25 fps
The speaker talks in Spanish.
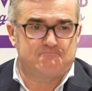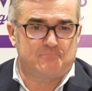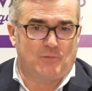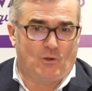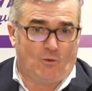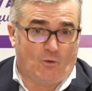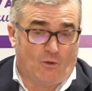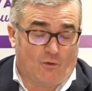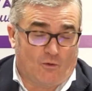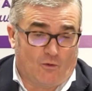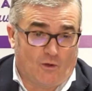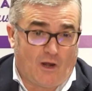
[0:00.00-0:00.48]

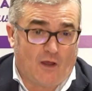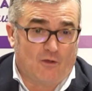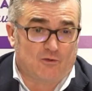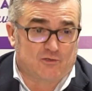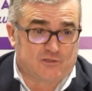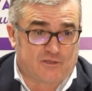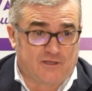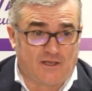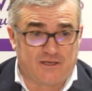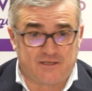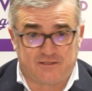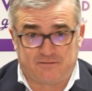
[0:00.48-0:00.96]
Luego la
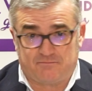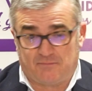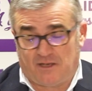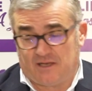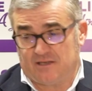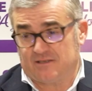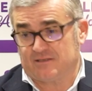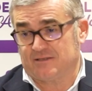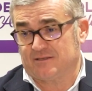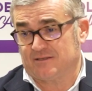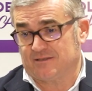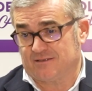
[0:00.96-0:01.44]
hostia es
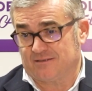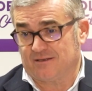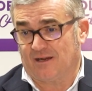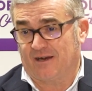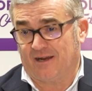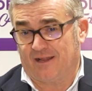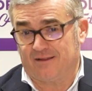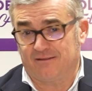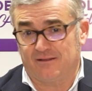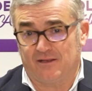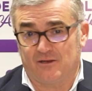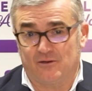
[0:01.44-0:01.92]
más
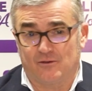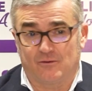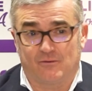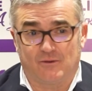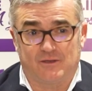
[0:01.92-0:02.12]
grande, ¿no?